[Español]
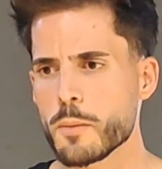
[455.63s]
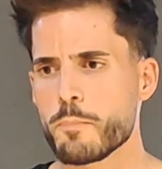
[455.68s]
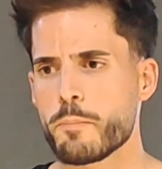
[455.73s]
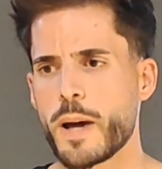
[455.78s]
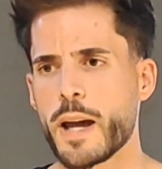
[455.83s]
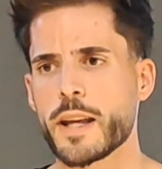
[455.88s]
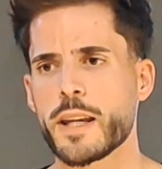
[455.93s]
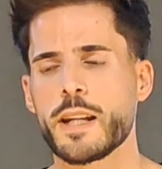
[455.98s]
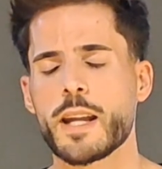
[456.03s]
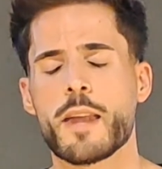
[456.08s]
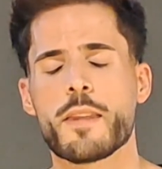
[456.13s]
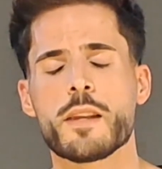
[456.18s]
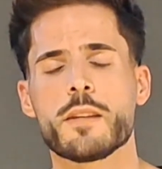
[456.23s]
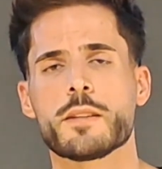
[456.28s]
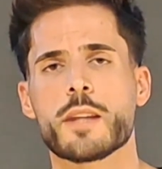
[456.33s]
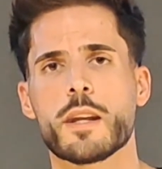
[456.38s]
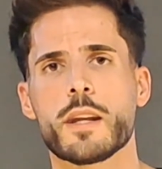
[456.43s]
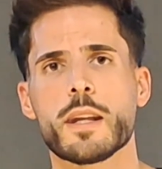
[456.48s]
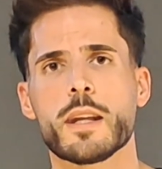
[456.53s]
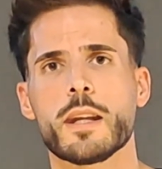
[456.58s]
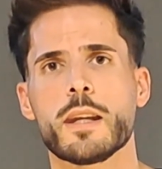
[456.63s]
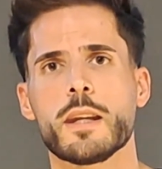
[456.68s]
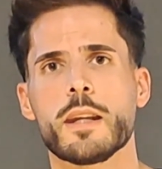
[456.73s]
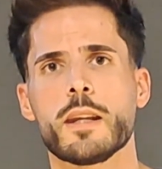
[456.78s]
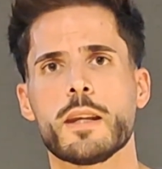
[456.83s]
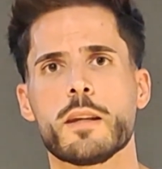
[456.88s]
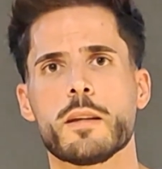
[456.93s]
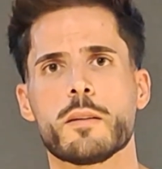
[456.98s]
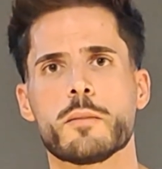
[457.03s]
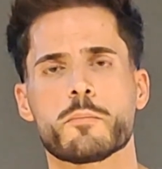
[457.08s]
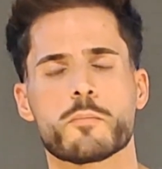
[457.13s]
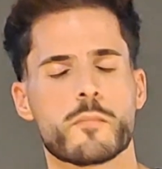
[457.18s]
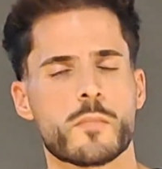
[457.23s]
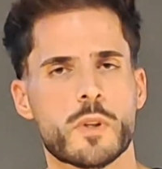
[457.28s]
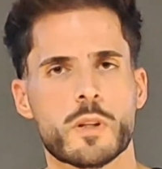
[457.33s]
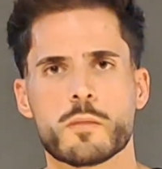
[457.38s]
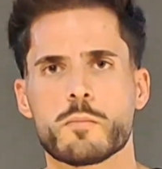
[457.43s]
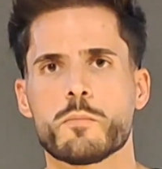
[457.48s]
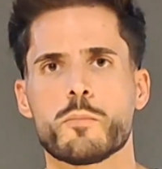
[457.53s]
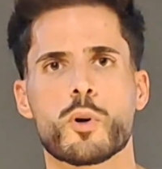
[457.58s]
página de internet
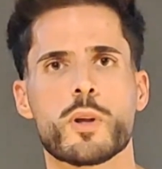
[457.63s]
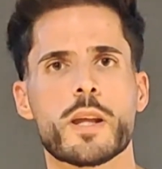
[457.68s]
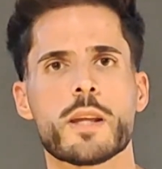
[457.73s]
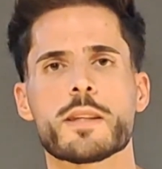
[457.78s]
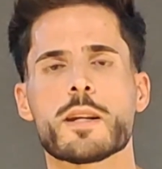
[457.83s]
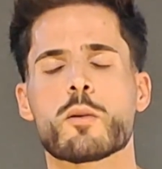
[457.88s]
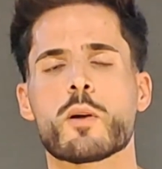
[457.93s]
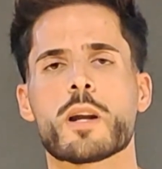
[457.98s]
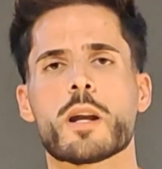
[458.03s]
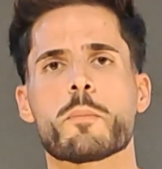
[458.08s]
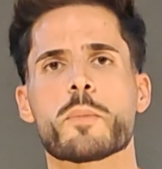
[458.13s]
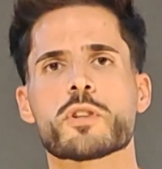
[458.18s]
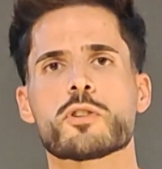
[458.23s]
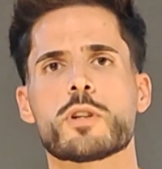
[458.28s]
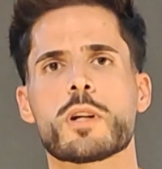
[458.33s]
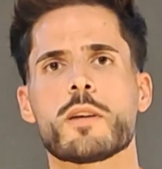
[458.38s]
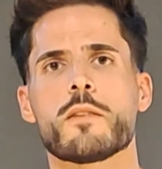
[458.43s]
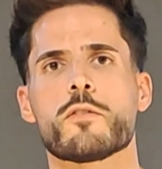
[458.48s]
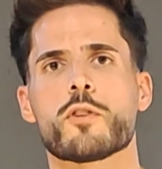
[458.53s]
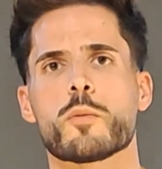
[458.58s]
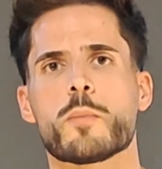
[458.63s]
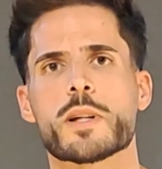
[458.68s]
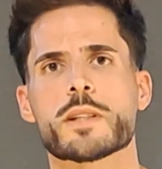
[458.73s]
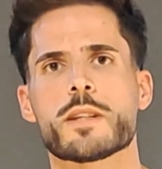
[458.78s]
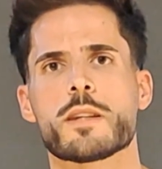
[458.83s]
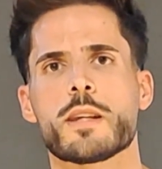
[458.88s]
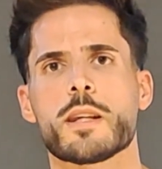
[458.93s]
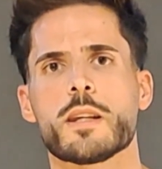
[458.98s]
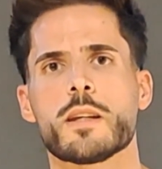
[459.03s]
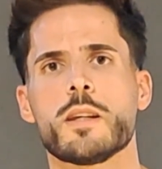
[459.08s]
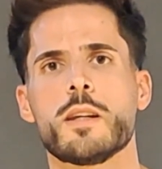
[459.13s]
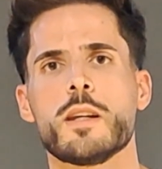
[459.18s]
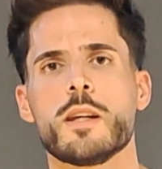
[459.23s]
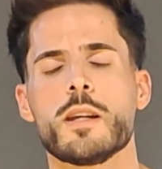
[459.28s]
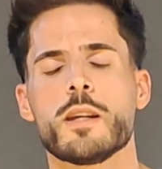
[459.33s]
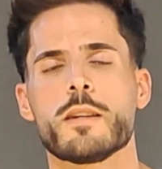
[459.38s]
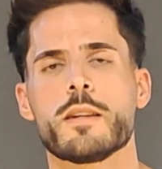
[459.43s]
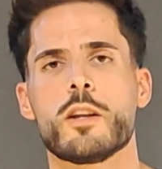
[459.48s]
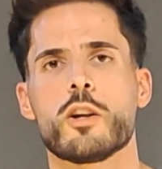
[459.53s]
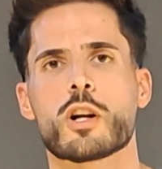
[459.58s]
puede entrar cualquier persona a e informarse de,
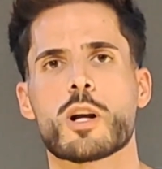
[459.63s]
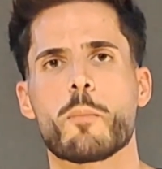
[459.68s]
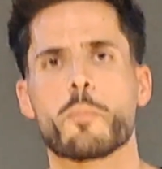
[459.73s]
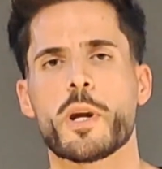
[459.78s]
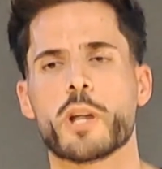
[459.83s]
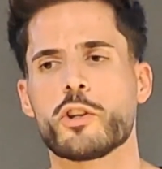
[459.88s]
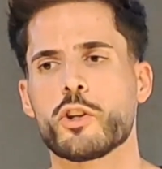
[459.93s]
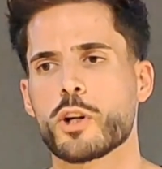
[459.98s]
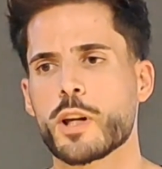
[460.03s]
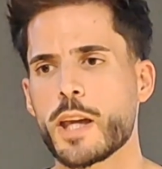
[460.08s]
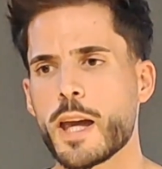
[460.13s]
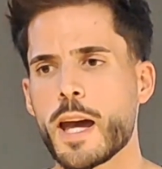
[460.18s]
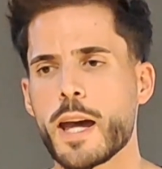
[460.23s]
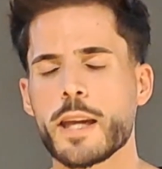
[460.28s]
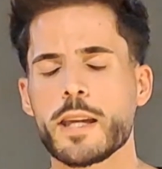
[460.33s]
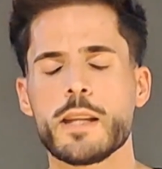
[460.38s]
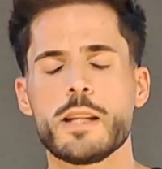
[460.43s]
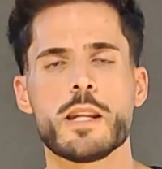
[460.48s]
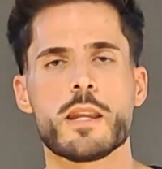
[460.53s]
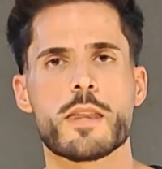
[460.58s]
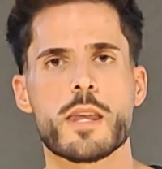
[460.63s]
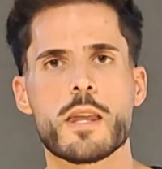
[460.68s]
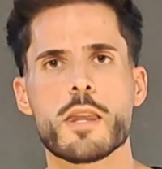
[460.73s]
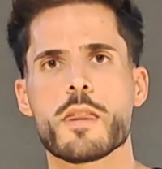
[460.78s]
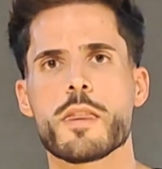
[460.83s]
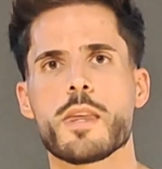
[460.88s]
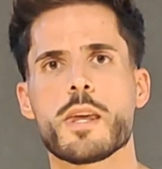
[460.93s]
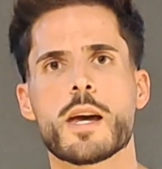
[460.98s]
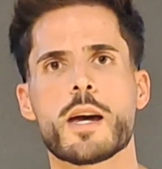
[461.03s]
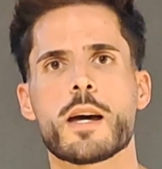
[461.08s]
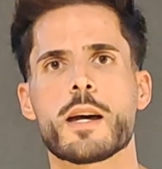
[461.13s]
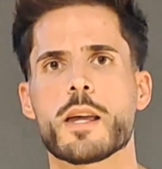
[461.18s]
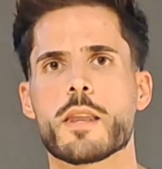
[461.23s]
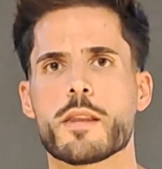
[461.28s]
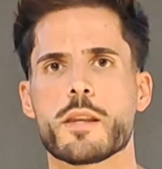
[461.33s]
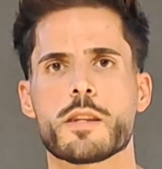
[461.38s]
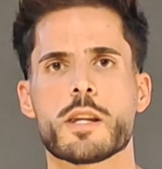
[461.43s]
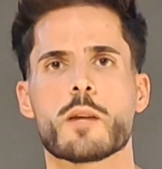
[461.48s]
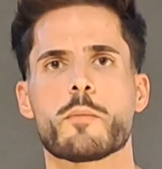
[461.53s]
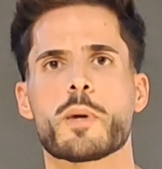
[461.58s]
de los campeonatos que hay, licencias,
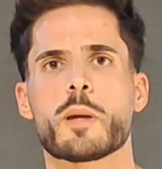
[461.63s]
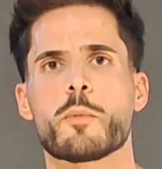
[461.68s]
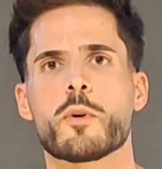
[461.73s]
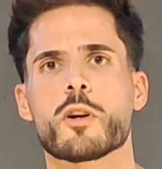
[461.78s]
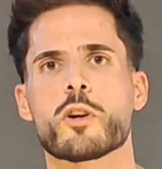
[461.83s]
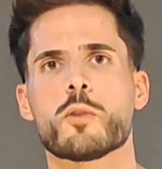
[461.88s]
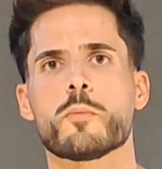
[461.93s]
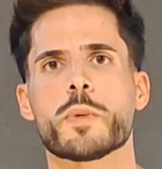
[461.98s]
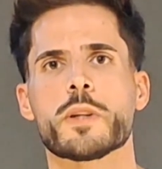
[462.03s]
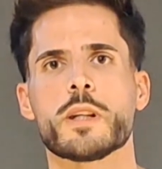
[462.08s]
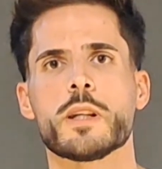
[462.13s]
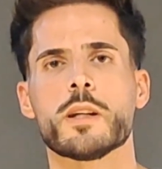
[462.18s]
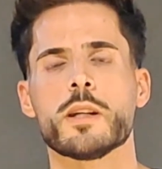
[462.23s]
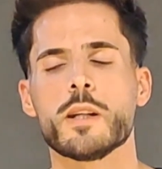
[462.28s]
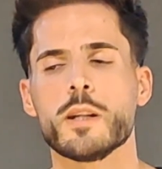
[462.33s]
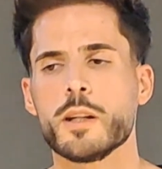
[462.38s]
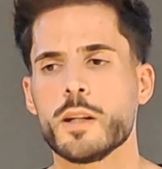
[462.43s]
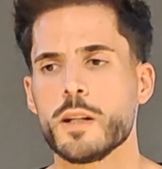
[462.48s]
etcétera, para poder competir.